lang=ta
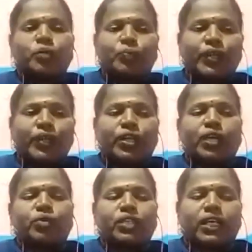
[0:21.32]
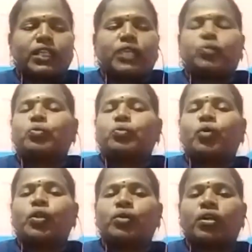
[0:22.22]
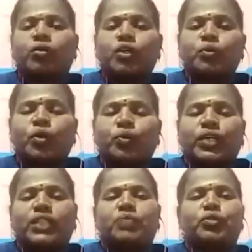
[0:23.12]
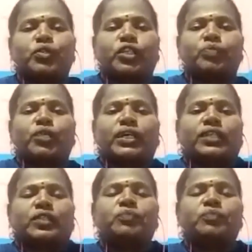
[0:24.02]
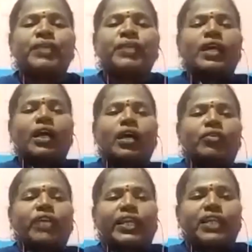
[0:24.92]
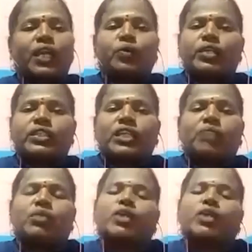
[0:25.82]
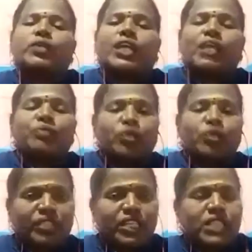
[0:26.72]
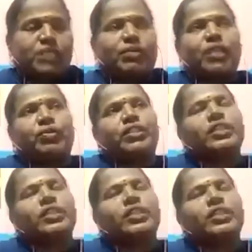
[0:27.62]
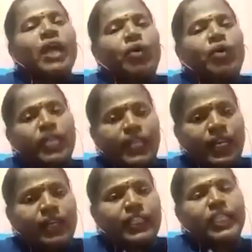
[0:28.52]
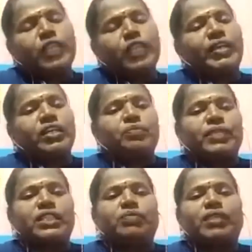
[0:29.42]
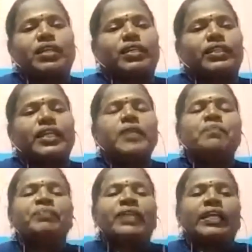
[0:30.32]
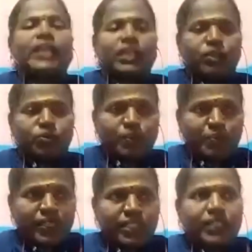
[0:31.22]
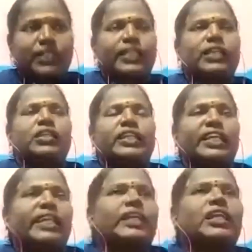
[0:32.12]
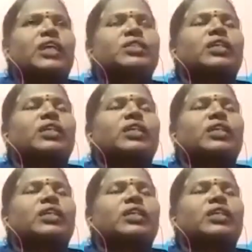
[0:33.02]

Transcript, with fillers: ஒப்பனையா ஒரு கதை கொண்டு கொண்டு போகக்கூடிய அந்த முன்னோட்டமாக இருக்கட்டும் அவர் கையாளக்கூடிய திறமா இருக்கட்டும் எல்லாமே ஒரு வித்தியாசமான ஒரு இது அவருடைய எல்லா கதைகளுமே எனக்கு பிடித்தமான கதை எனக்கு ரொம்ப பிடித்த கதைகள் இன்றைக்கு நான்